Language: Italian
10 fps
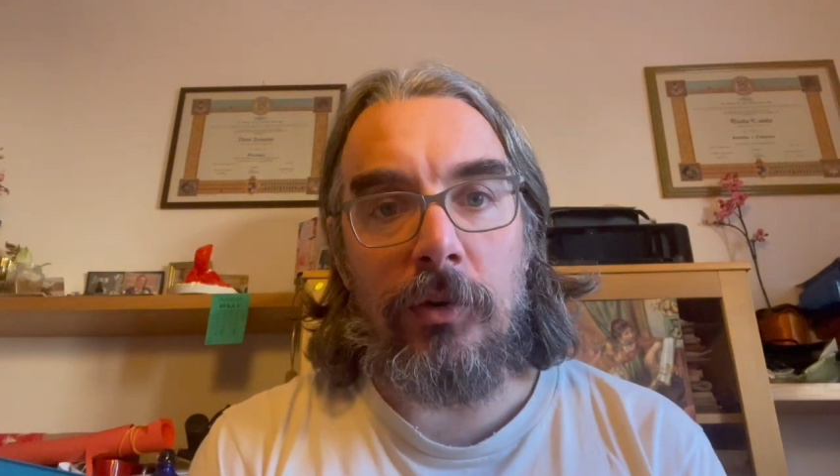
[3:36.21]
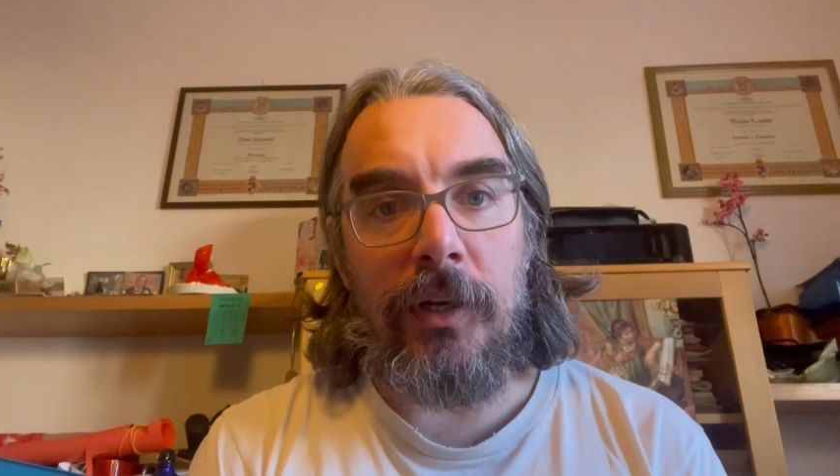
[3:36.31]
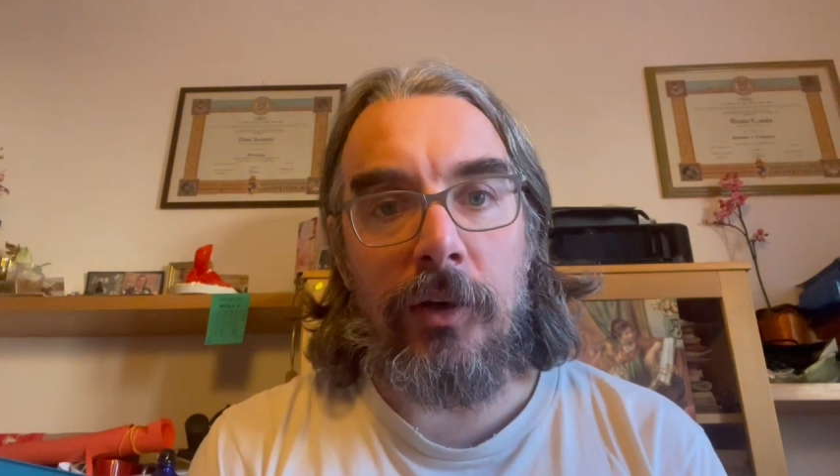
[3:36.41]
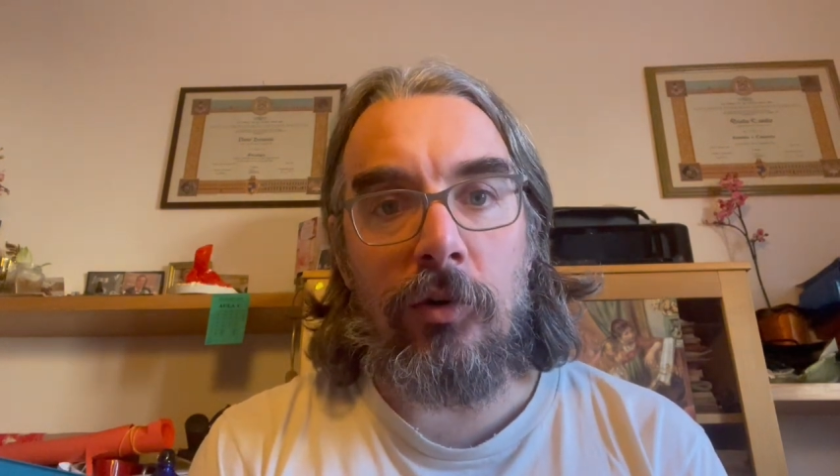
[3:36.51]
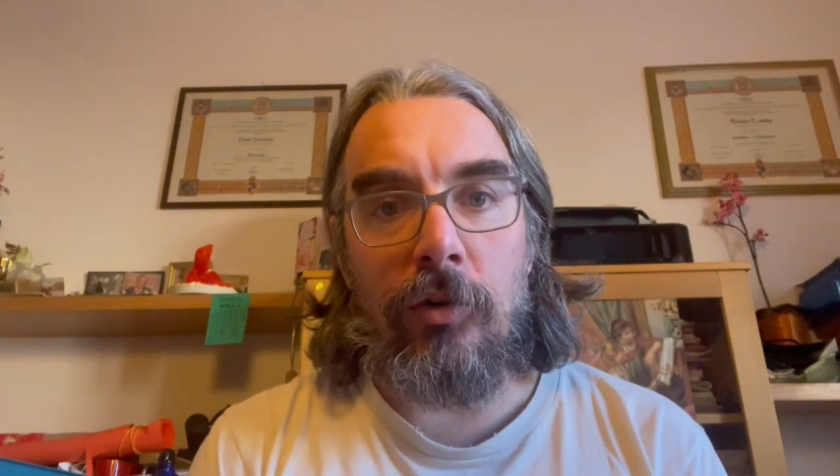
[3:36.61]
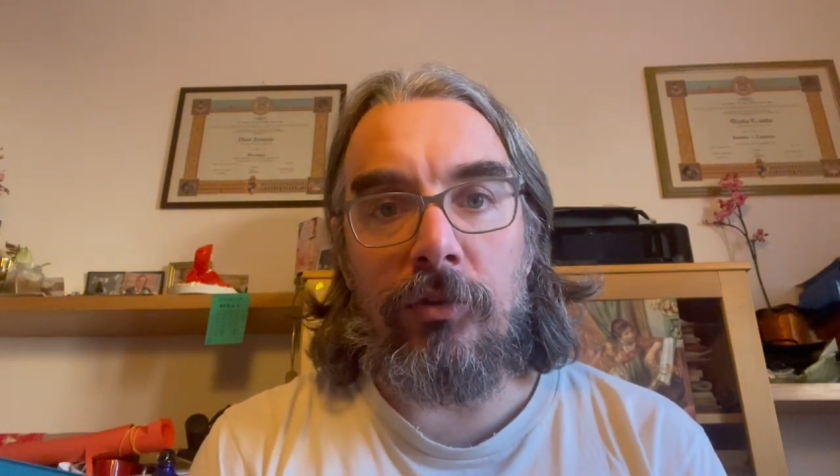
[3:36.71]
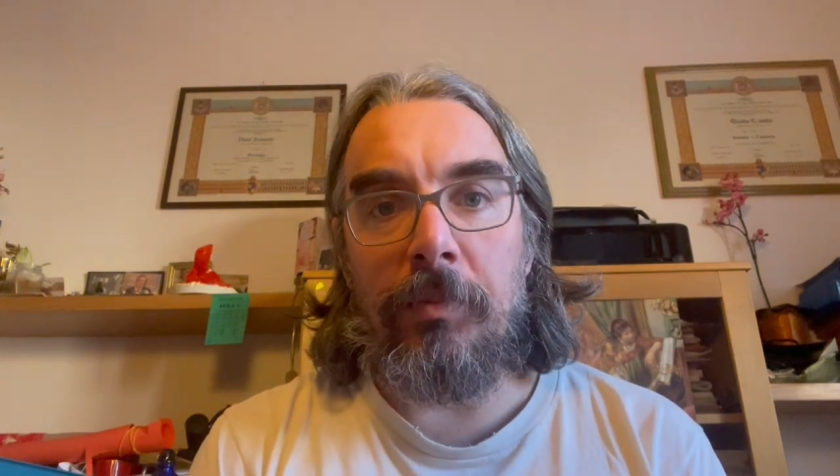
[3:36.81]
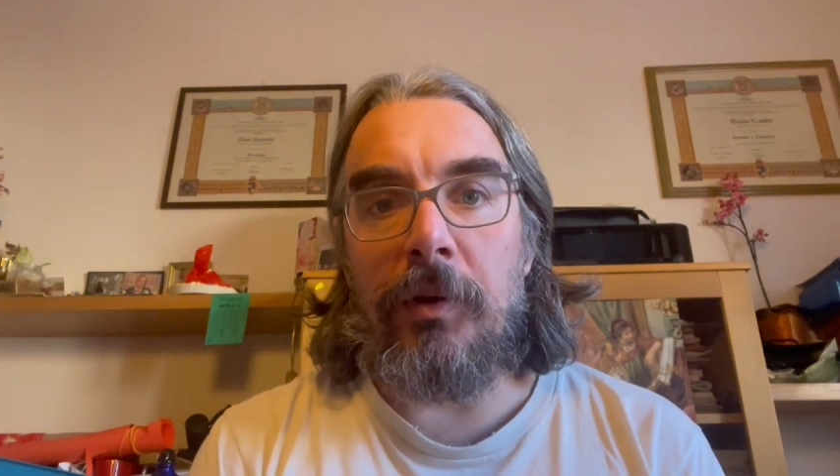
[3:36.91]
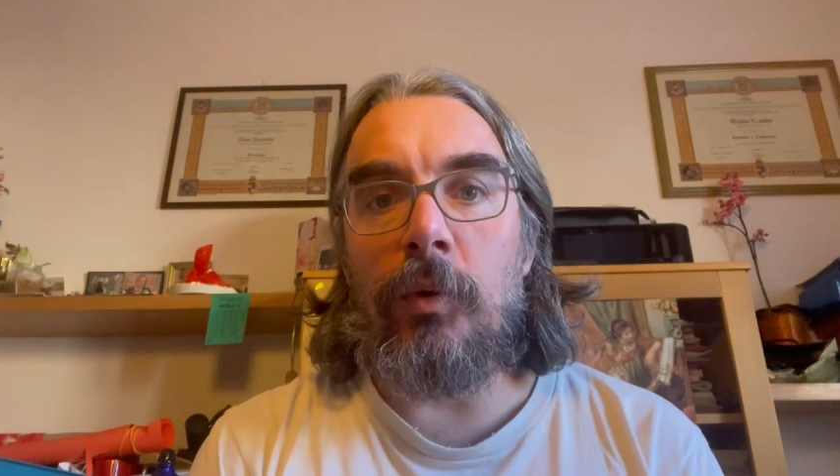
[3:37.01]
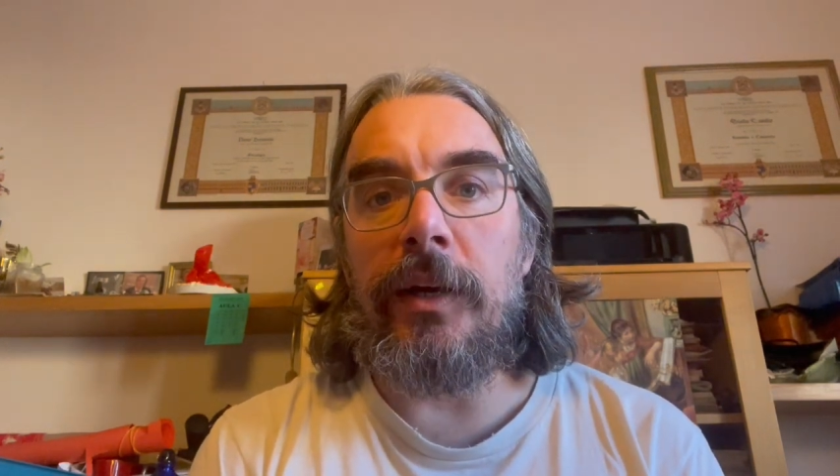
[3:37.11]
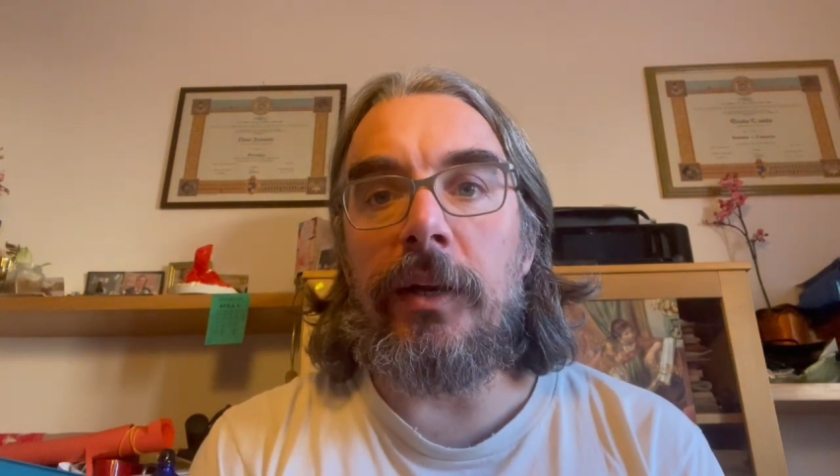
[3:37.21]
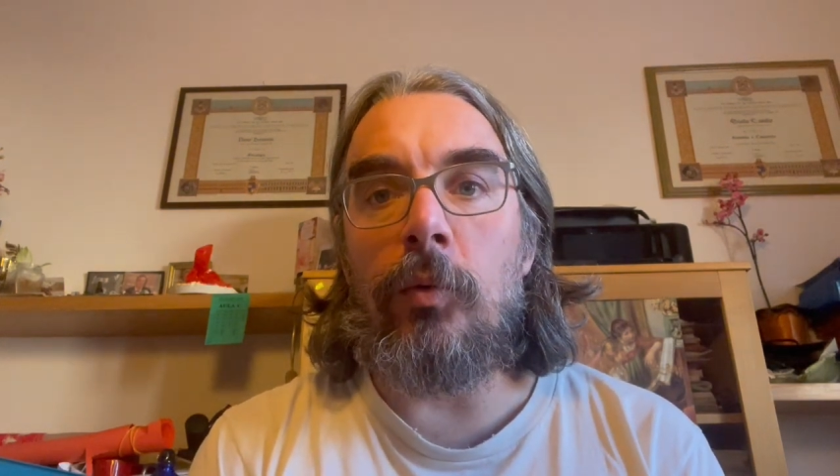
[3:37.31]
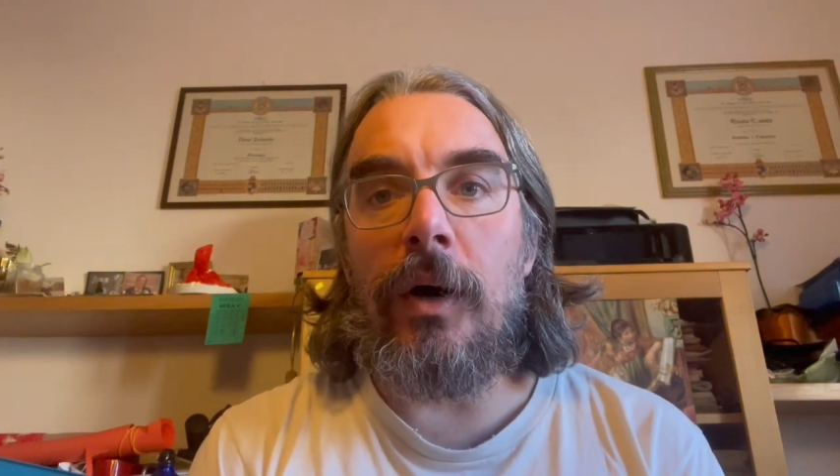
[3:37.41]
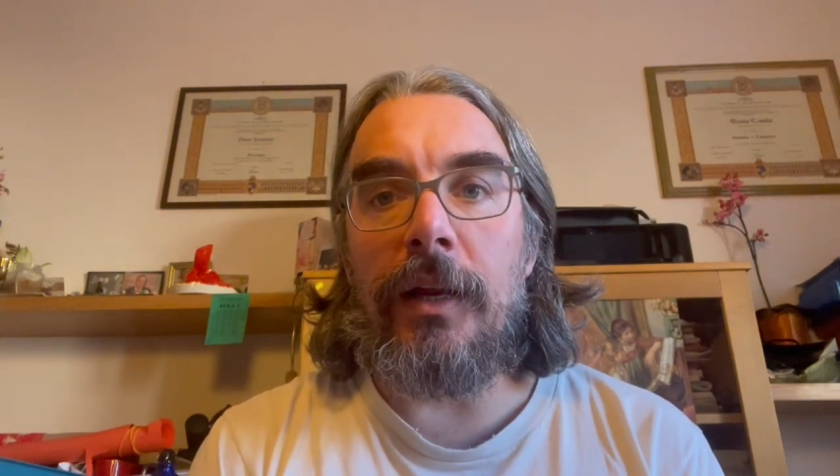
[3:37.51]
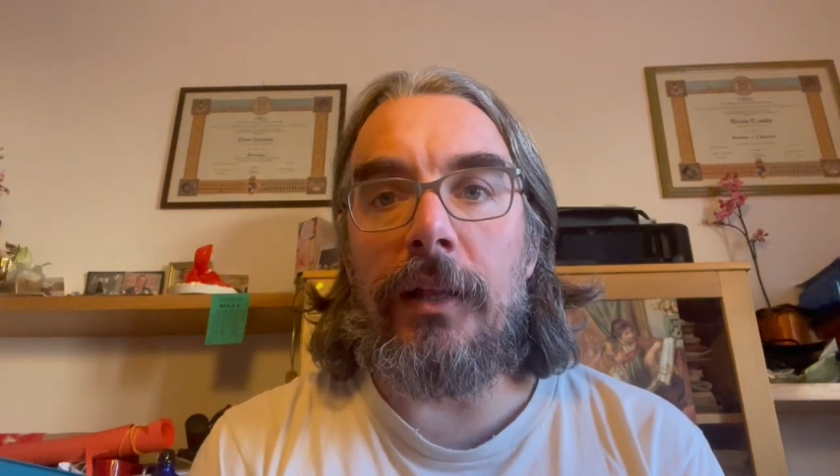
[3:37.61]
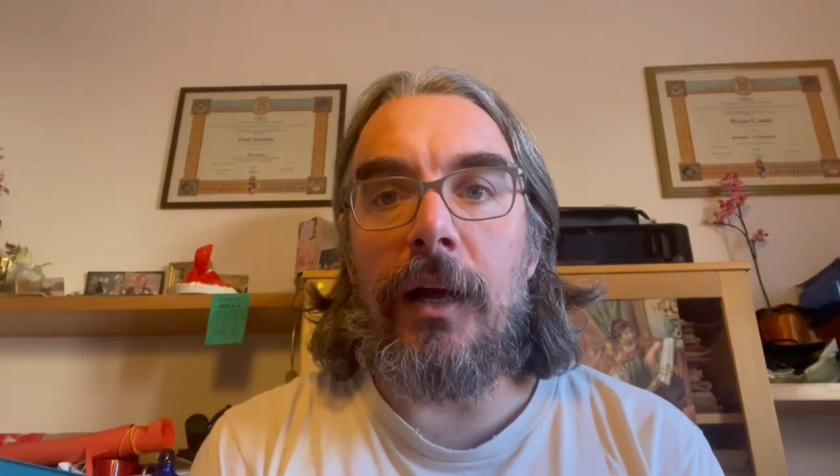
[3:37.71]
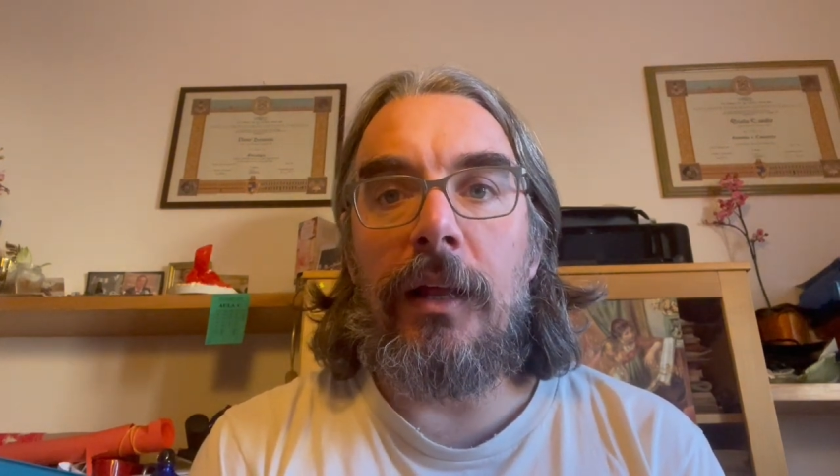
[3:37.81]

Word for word: delle cose per quel che riguarda